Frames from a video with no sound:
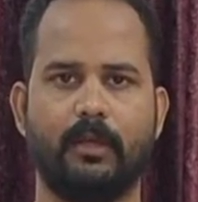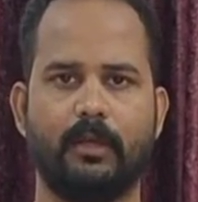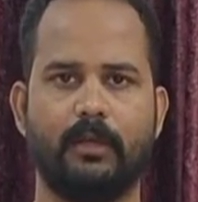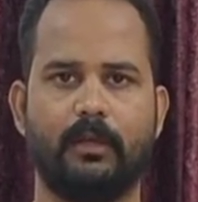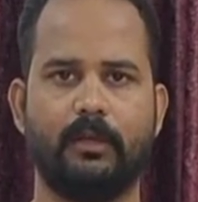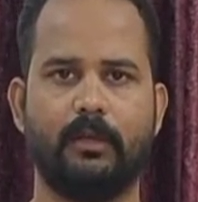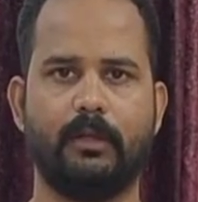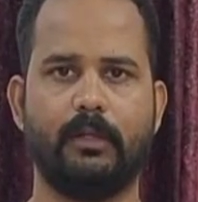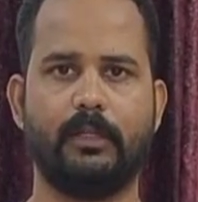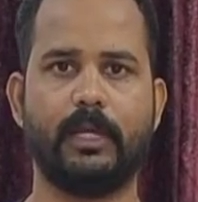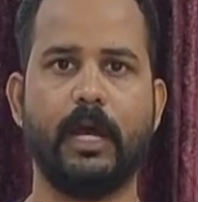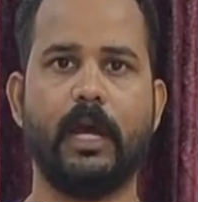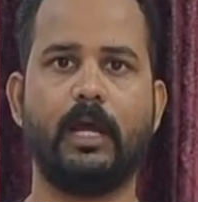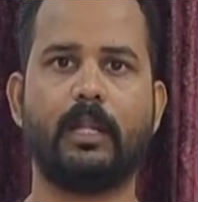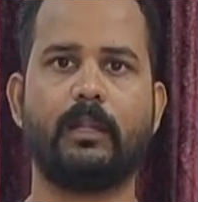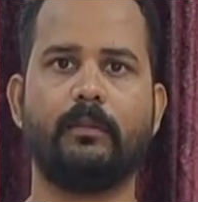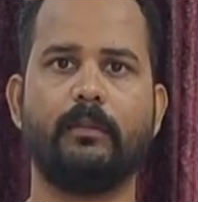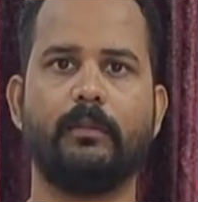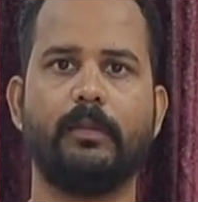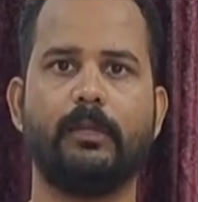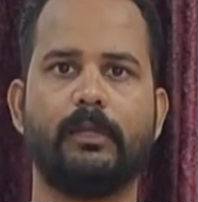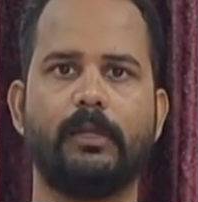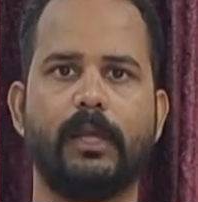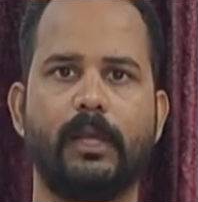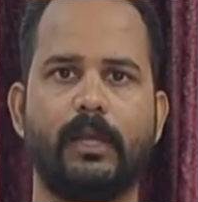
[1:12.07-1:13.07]
निजात
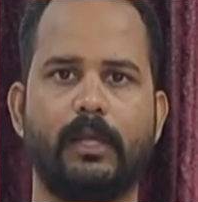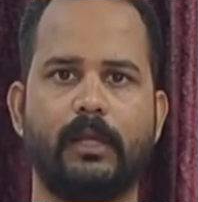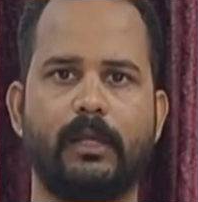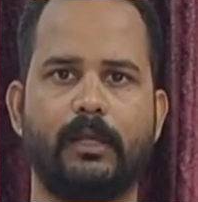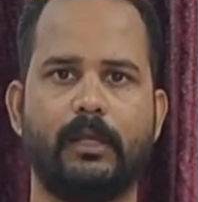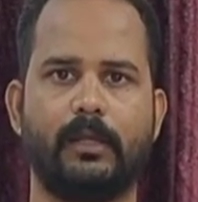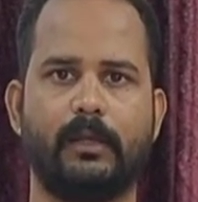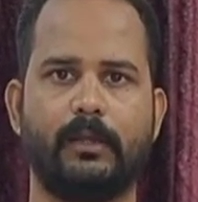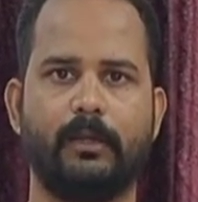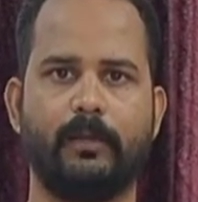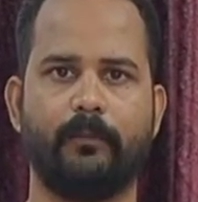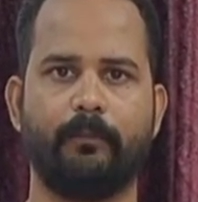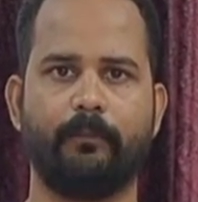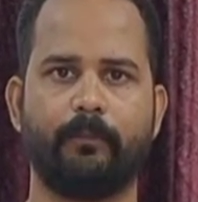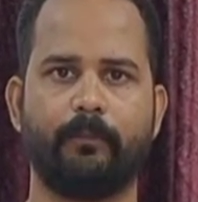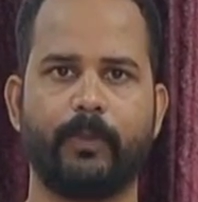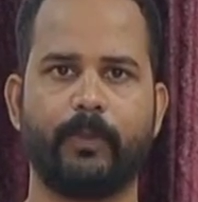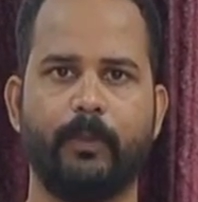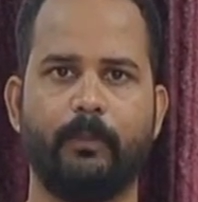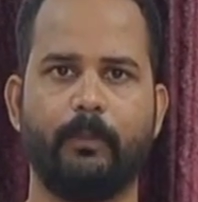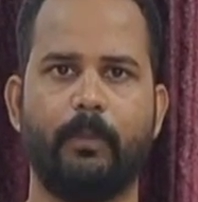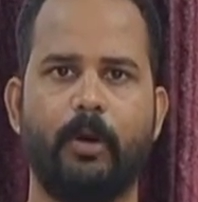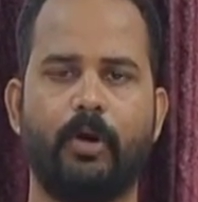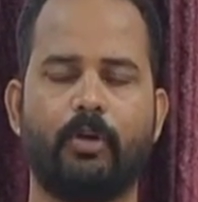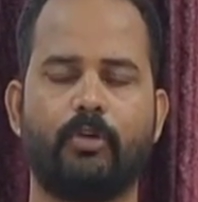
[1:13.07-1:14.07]
मिल जाएगी
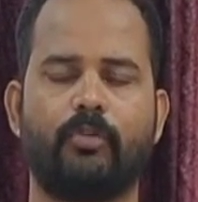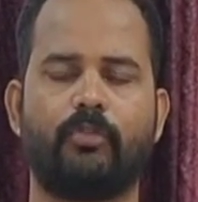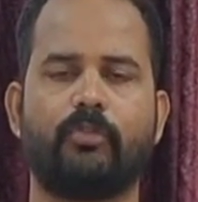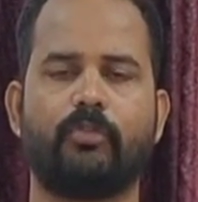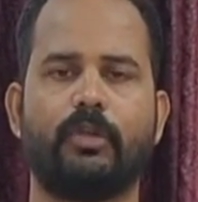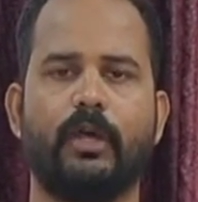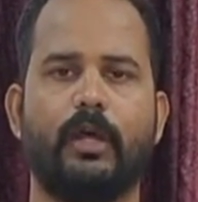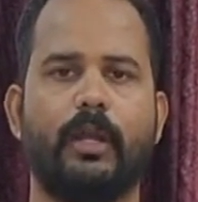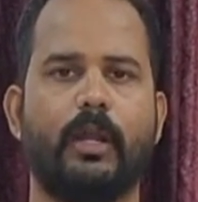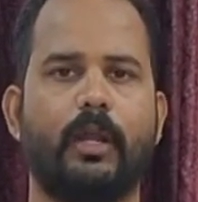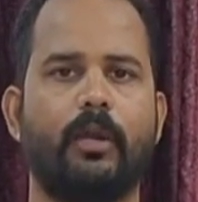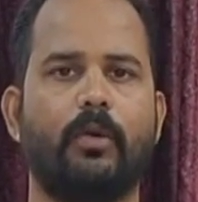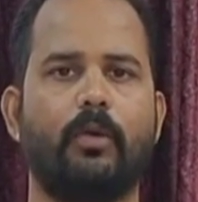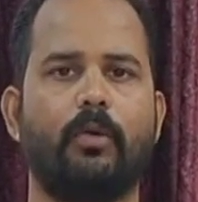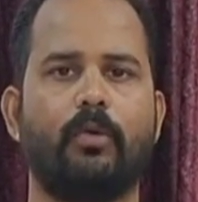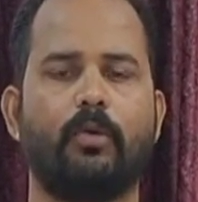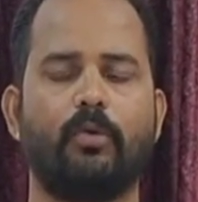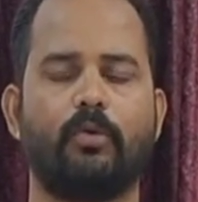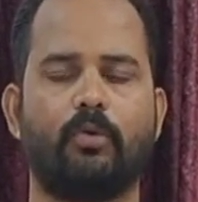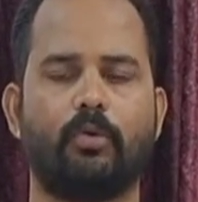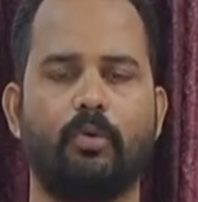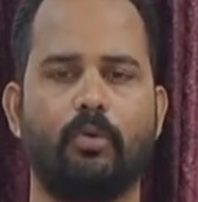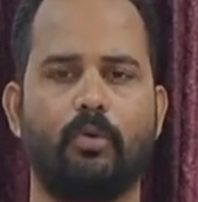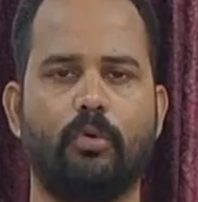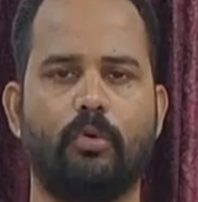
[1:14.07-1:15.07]
बहुत सारे
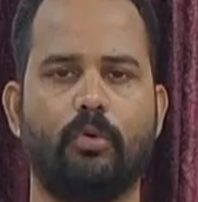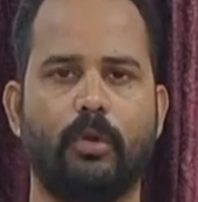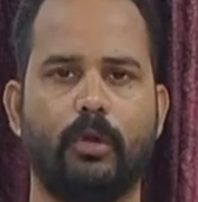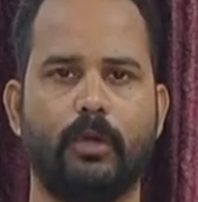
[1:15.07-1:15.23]
लोगों को